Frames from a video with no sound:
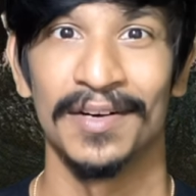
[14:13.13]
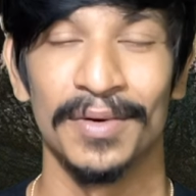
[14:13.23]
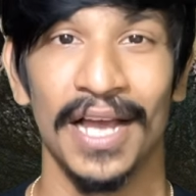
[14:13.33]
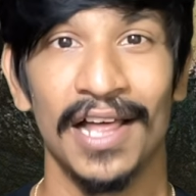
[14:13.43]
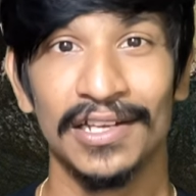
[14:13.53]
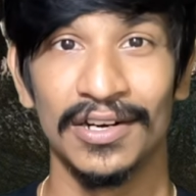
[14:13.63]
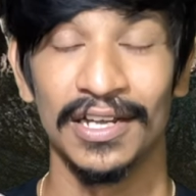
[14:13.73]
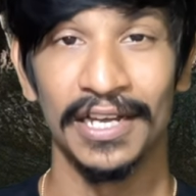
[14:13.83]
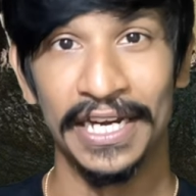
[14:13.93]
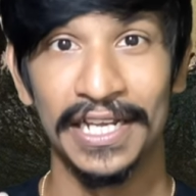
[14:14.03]
கண்டுபிடி கூட
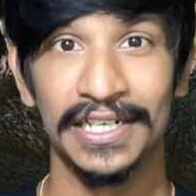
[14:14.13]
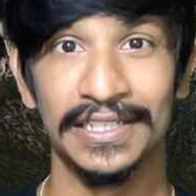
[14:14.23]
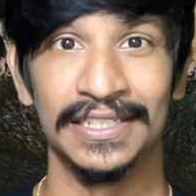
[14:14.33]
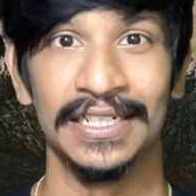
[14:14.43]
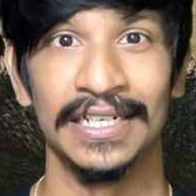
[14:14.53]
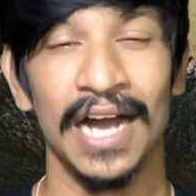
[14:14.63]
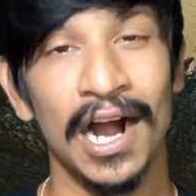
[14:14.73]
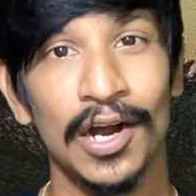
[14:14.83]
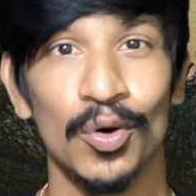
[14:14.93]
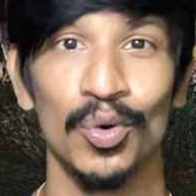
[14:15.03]
இன்னர் எடுத்துருக்கு
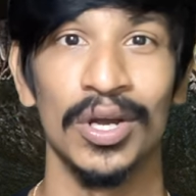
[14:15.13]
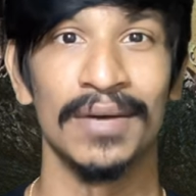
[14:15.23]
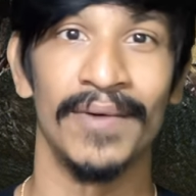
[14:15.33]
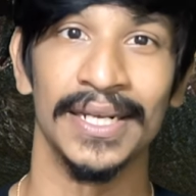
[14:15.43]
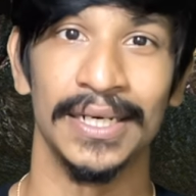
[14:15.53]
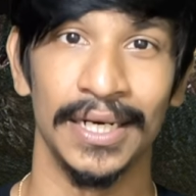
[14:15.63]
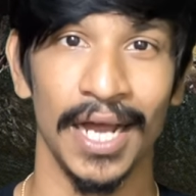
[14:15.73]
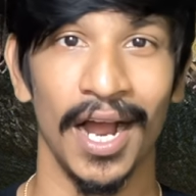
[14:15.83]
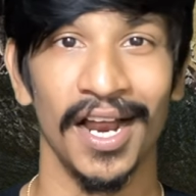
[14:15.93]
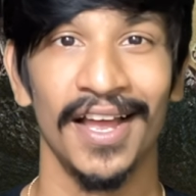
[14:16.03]
அங்கே ஒரு உலகம் வாழ்ந்துட்டு
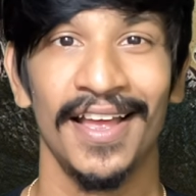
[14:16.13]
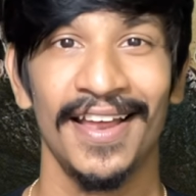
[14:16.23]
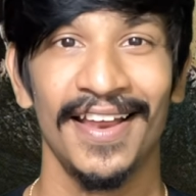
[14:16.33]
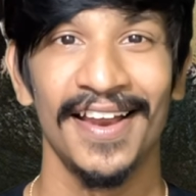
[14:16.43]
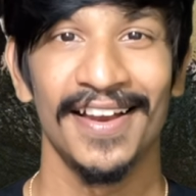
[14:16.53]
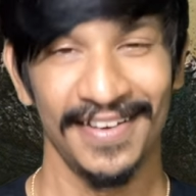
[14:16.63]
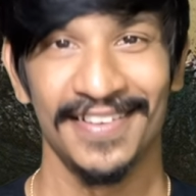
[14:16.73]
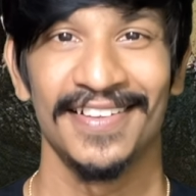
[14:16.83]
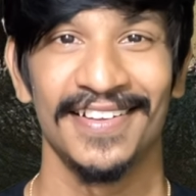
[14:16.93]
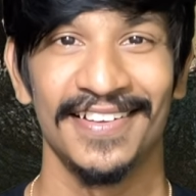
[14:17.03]
இருக்காங்க
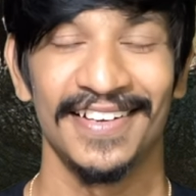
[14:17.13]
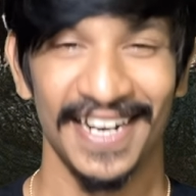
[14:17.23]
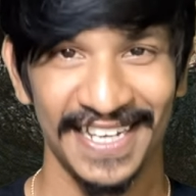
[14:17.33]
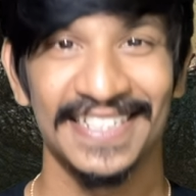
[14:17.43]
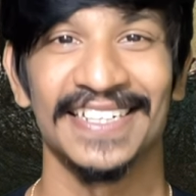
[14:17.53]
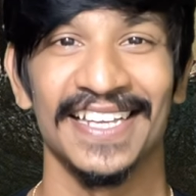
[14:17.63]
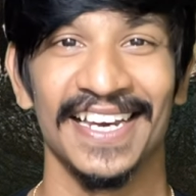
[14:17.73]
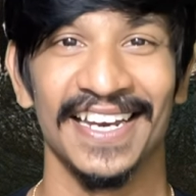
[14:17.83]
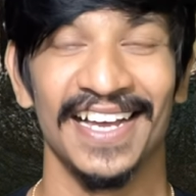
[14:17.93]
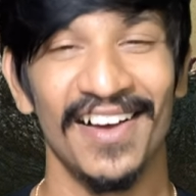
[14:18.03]
கனெக்ஷன் தான்
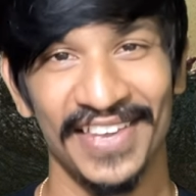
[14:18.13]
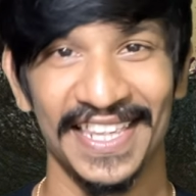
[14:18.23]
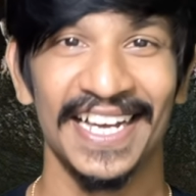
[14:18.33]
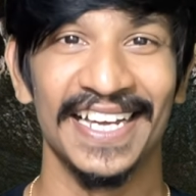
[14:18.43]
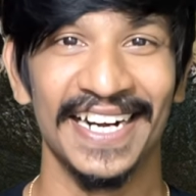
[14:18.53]
எல்லாம் அவங்க தான் இங்கே